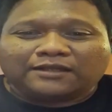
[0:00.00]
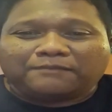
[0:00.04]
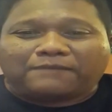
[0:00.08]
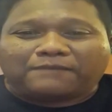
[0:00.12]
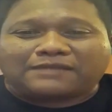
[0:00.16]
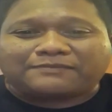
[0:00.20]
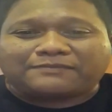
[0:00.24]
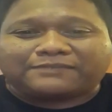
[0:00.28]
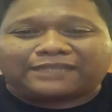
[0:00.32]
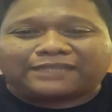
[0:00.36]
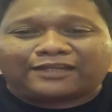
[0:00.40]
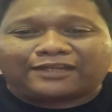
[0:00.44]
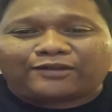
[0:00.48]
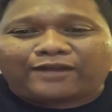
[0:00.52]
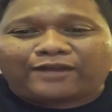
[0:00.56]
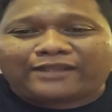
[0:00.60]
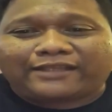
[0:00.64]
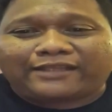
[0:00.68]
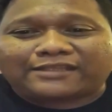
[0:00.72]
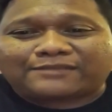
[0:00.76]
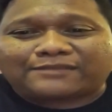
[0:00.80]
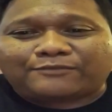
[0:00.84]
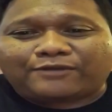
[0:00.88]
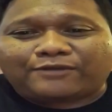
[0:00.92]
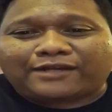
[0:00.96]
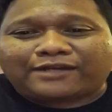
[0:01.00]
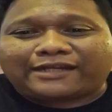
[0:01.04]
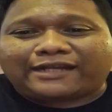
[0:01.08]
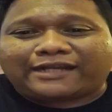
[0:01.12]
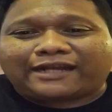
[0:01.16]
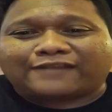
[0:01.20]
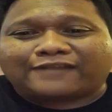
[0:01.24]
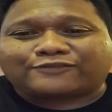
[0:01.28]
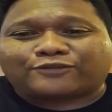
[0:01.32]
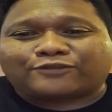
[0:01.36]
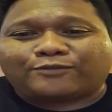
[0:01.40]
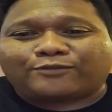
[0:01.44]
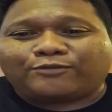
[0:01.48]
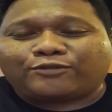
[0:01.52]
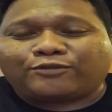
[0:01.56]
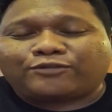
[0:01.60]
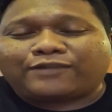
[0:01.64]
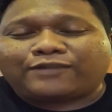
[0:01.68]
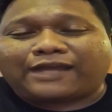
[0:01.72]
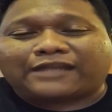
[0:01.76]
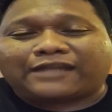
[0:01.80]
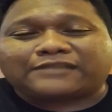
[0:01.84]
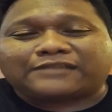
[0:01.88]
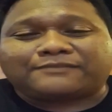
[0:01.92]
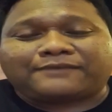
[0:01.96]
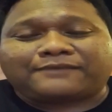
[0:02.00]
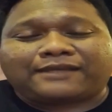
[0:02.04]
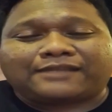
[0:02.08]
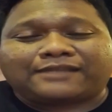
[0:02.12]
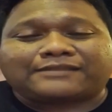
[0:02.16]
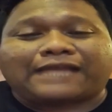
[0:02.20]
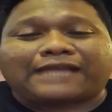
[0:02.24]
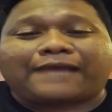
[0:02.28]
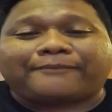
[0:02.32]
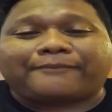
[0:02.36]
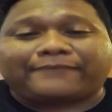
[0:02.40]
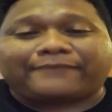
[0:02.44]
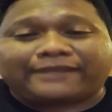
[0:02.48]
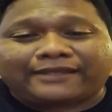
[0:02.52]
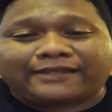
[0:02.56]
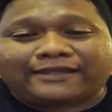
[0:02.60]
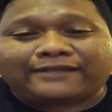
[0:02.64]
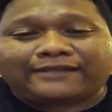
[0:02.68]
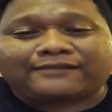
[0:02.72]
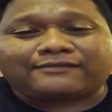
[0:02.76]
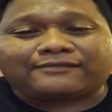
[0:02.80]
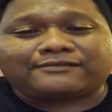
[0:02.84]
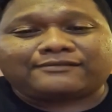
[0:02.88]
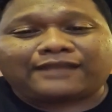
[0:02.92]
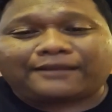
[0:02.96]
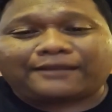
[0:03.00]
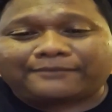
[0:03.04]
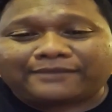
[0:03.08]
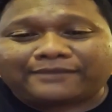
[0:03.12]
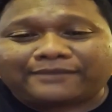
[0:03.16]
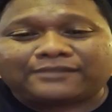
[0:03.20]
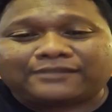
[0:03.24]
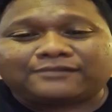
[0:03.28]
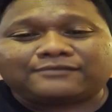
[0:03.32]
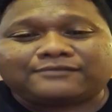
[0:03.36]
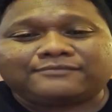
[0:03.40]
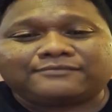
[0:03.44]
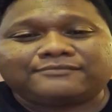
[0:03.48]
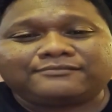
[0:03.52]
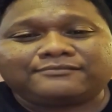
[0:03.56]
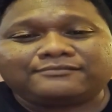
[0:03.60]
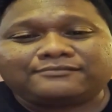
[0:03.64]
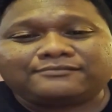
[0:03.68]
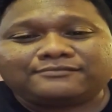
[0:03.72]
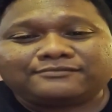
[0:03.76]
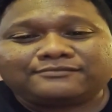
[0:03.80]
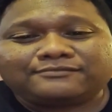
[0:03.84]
Mas minta doanya semoga dengan Stroboku laris mas amin amin